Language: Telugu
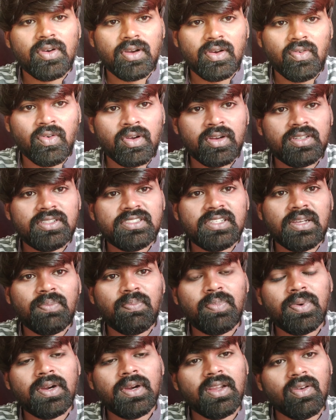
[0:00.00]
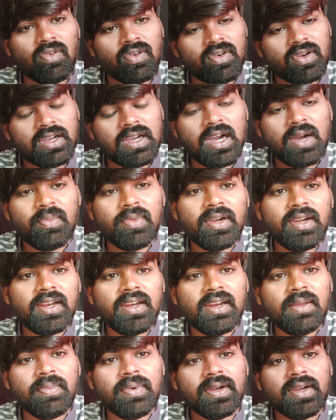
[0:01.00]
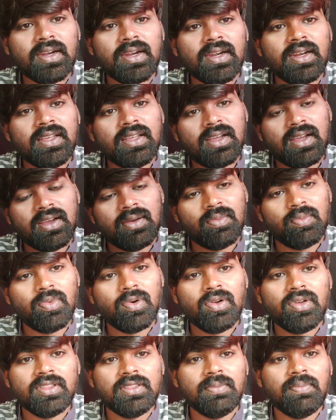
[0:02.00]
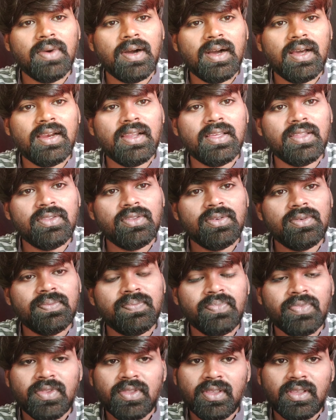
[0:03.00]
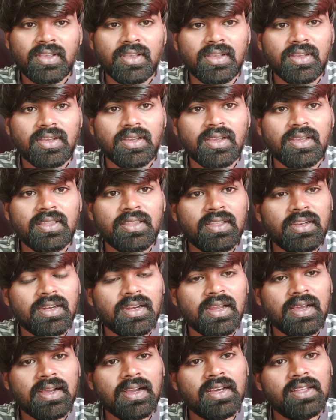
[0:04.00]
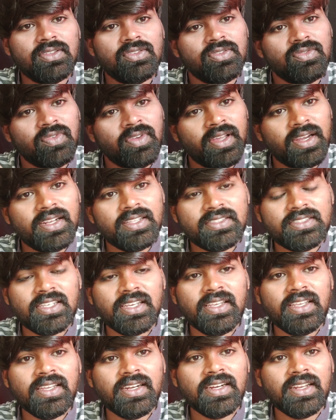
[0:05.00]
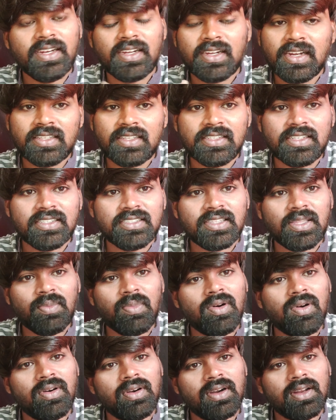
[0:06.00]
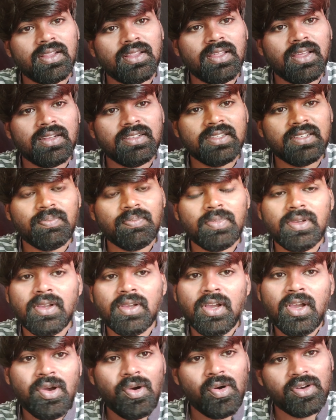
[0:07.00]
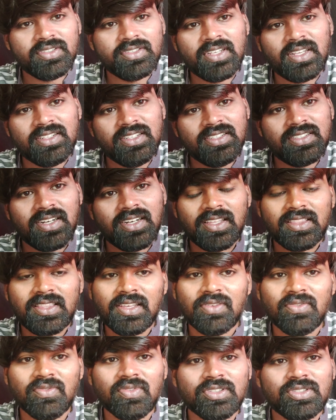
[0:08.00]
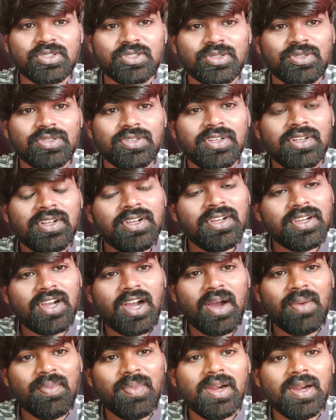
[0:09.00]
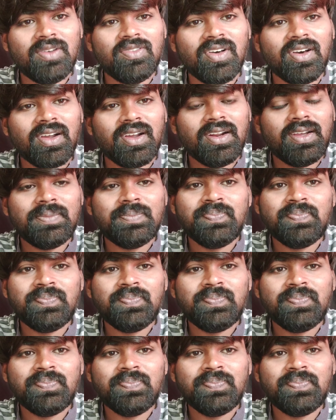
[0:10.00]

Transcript: ఒకటి చెప్పండి ఒక కామెంట్ అయినా పెట్టండి బ్రో ఇది బాగాలేదు ఇది ఇట్లా కాదు వేరే చెయ్యండి ఇట్లా చేస్తే బాగుంటుంది అని చెప్పి ఒక సజెషన్ అయితే ఇవ్వచ్చు కామెంట్ ద్వారా